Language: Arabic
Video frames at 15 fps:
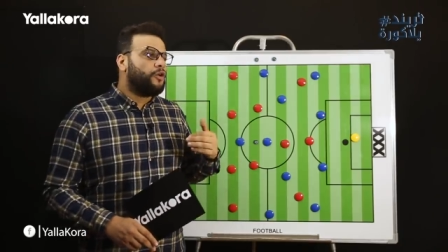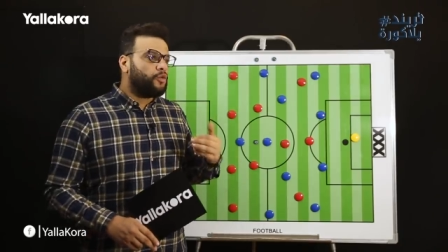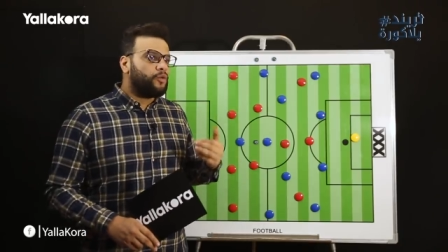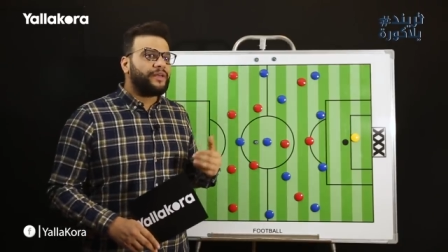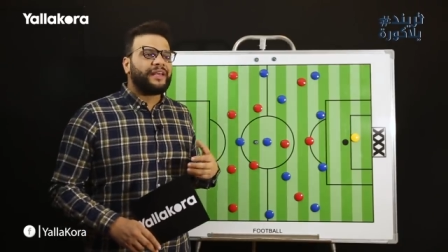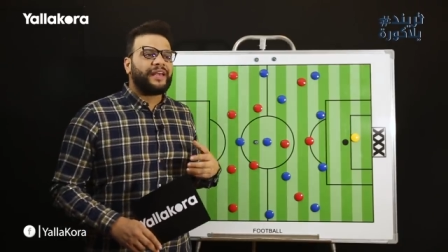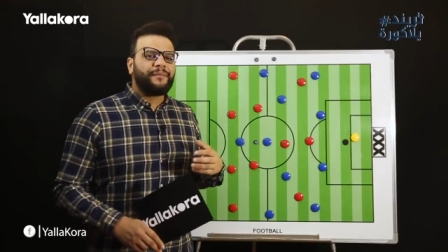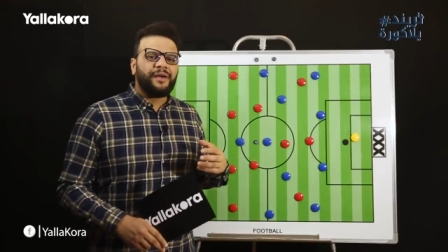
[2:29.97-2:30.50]

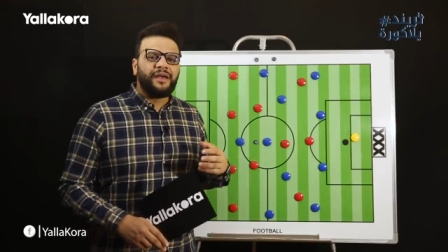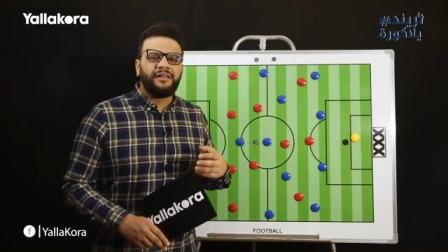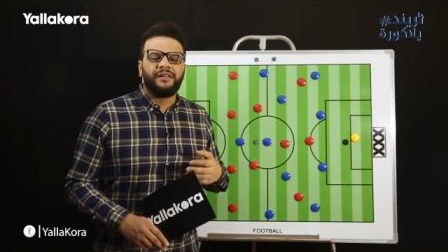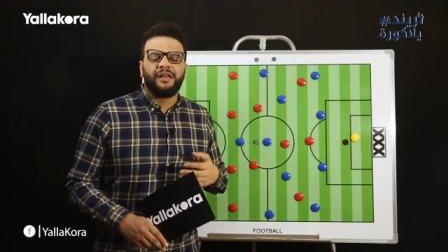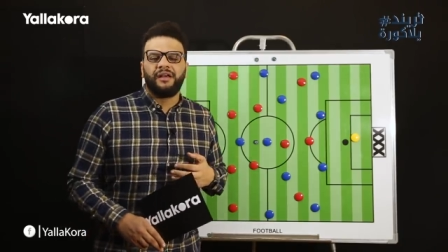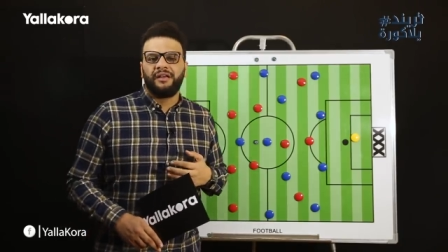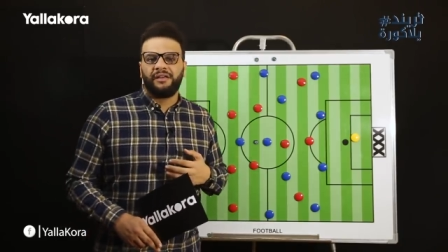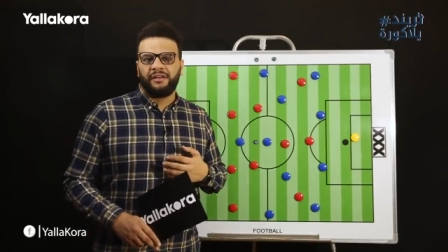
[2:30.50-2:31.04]

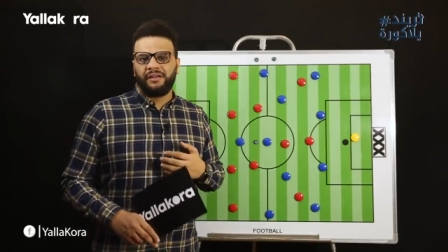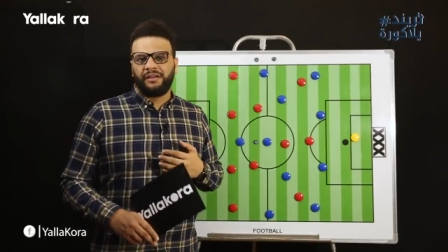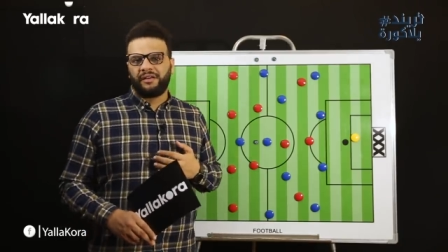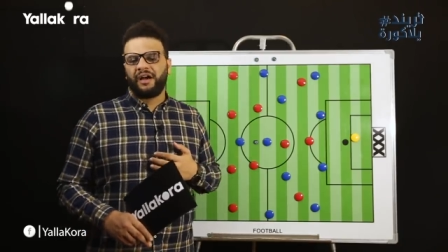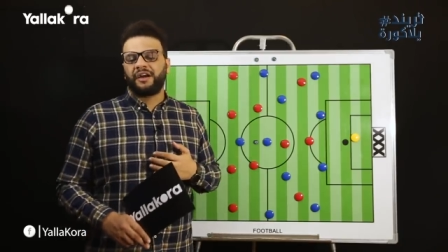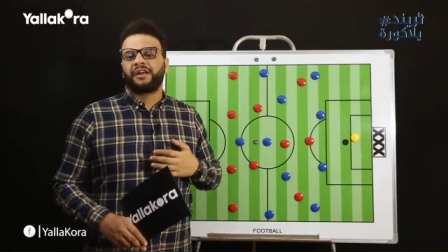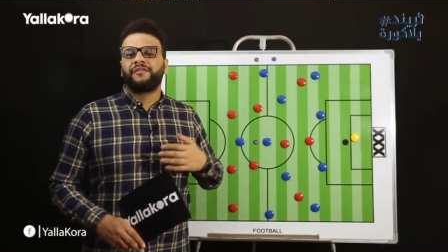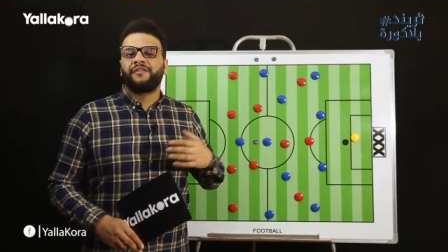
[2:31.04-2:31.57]
وكمان آه،
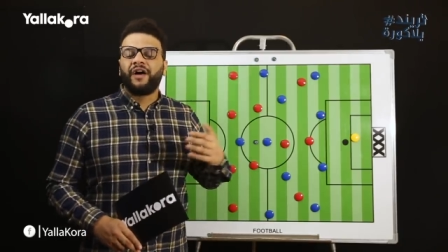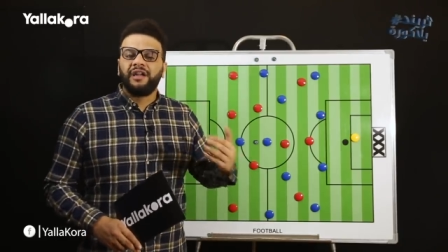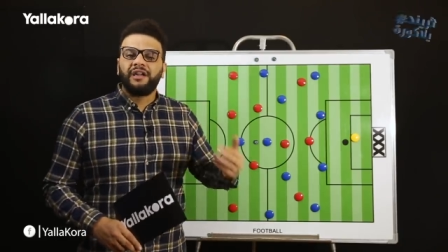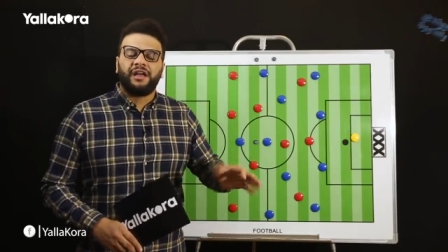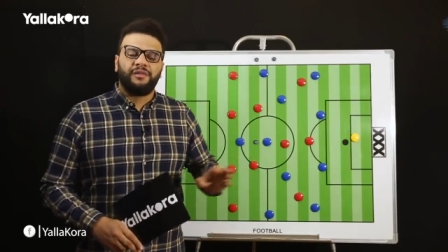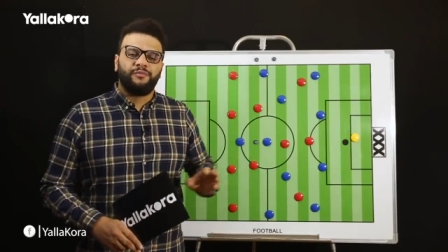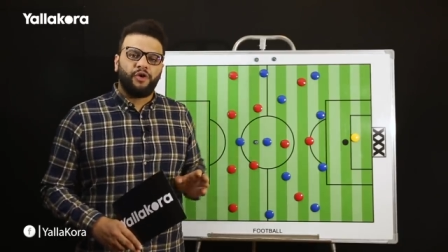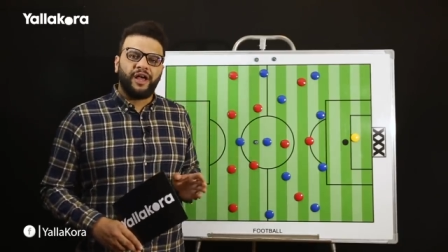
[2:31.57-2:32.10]

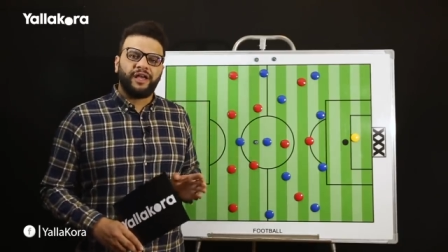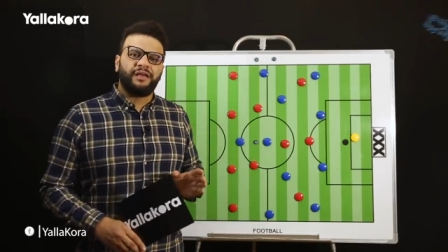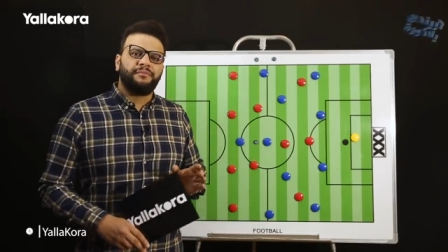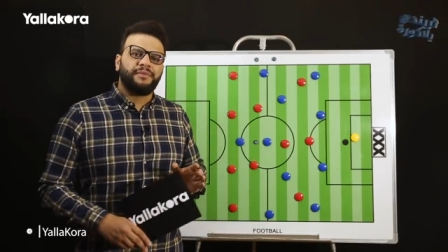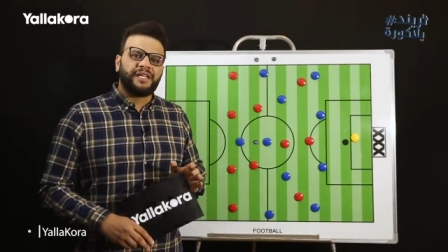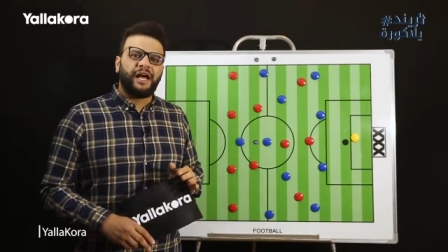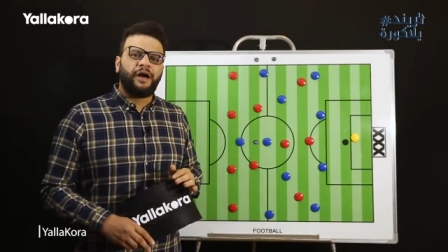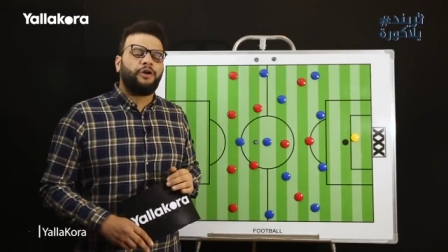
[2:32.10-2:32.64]
كارافالا
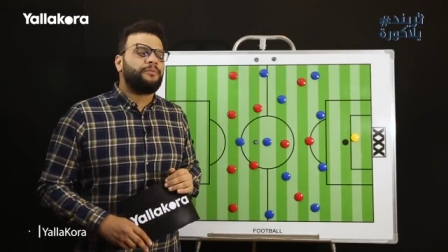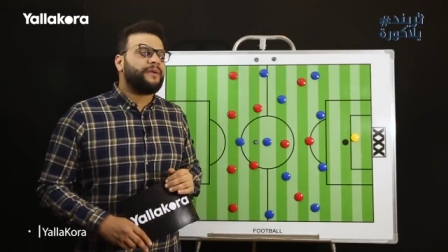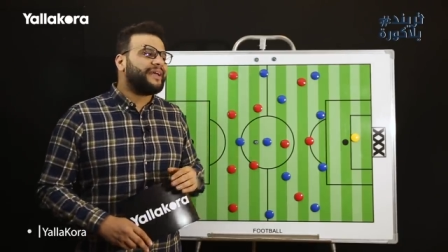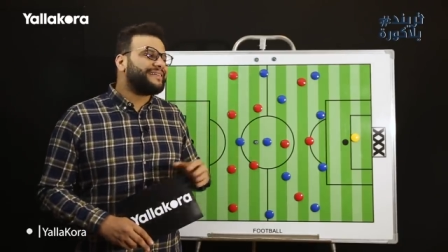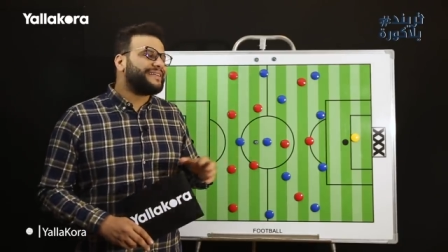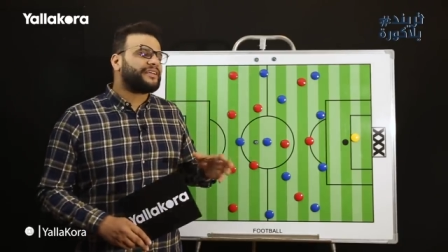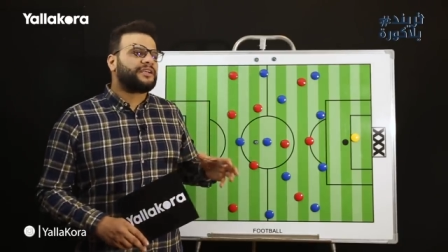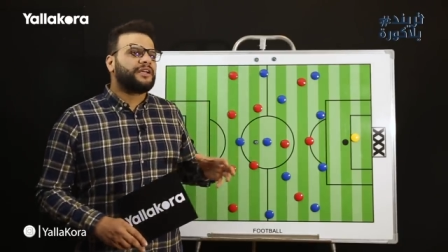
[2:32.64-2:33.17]
المهاجم بتاعهم
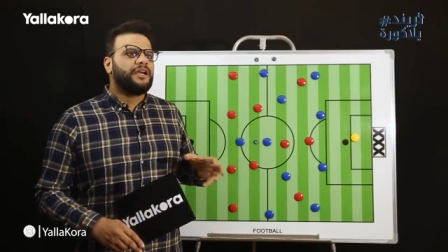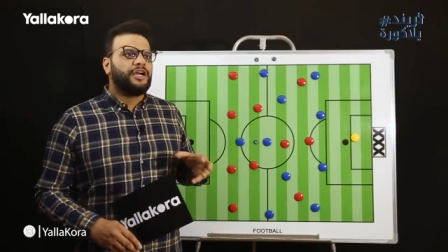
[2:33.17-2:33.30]
قدر